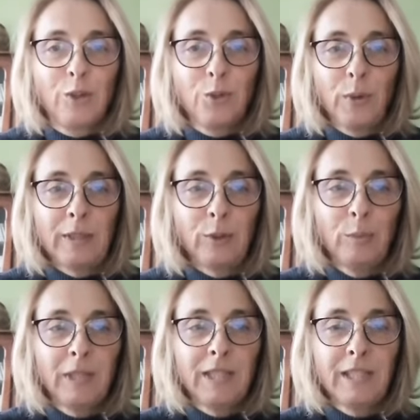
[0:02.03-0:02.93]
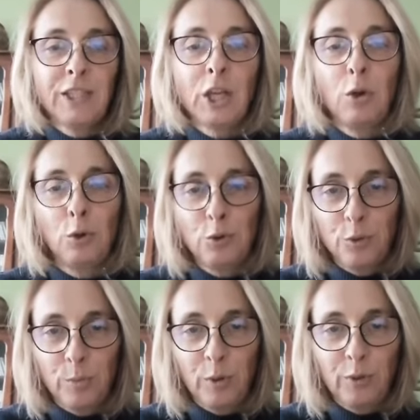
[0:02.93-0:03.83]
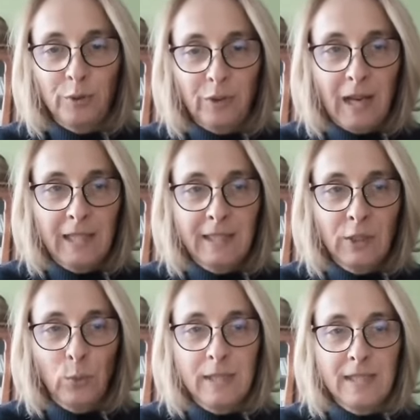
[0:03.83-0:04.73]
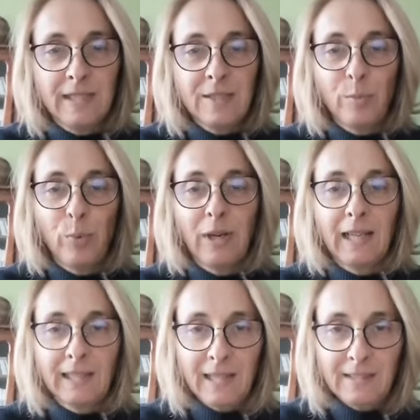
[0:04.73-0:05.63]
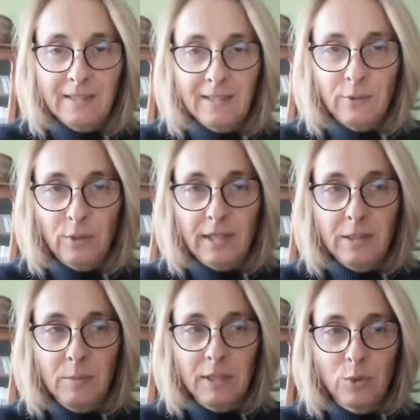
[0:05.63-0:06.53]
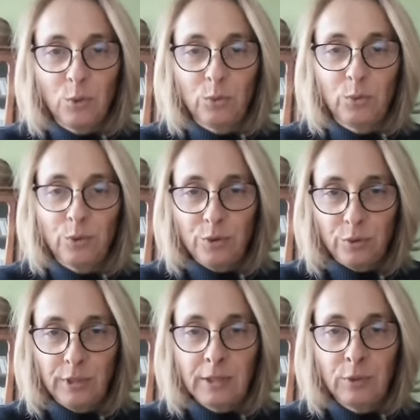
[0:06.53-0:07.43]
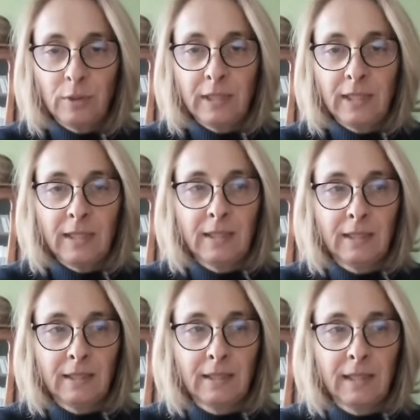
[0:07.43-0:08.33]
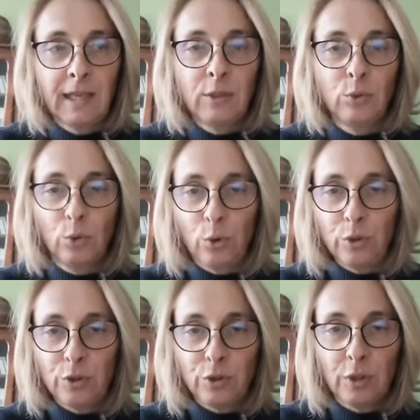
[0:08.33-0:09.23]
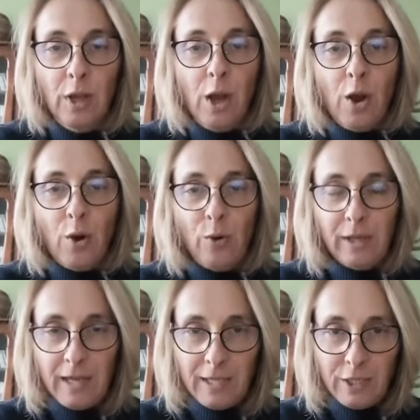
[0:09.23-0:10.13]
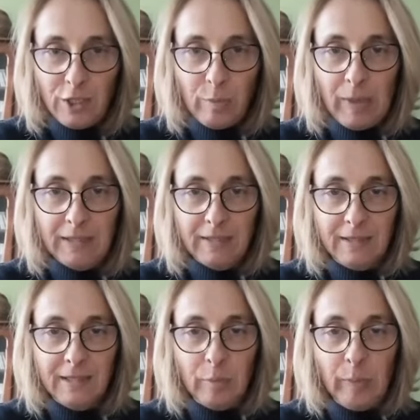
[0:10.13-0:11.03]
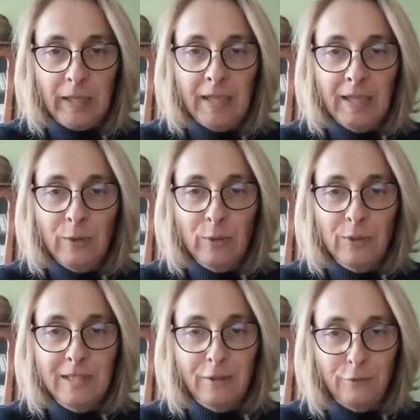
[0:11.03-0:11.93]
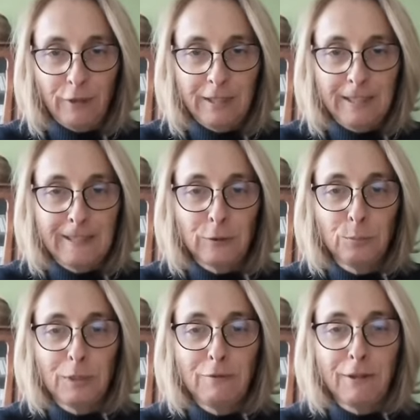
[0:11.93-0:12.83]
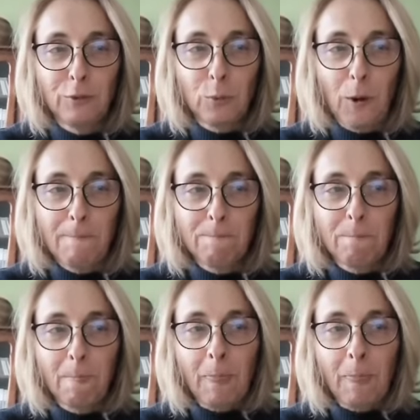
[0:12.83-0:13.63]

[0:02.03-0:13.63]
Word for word: Je souhaite remercier chaleureusement Anna Oasis pour la qualité de l'animation de son atelier Ikigai du coach auquel j'ai participé euh, cette fin d'année 2023.